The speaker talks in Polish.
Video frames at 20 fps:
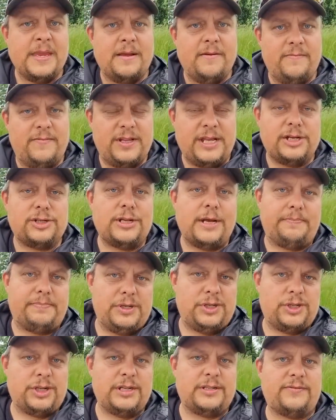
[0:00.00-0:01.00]
Wy też
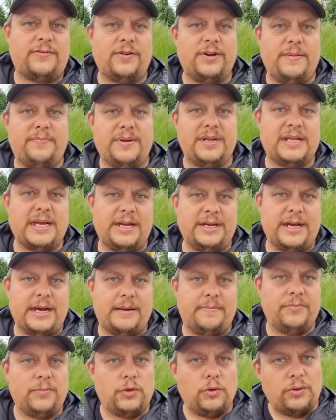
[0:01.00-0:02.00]
napiszcie swoje pytania
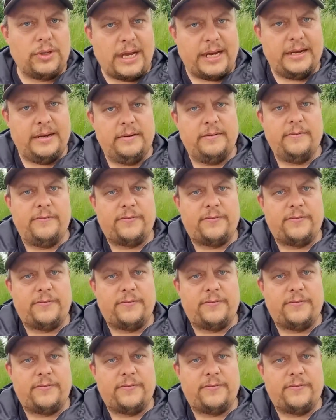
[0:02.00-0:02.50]
tutaj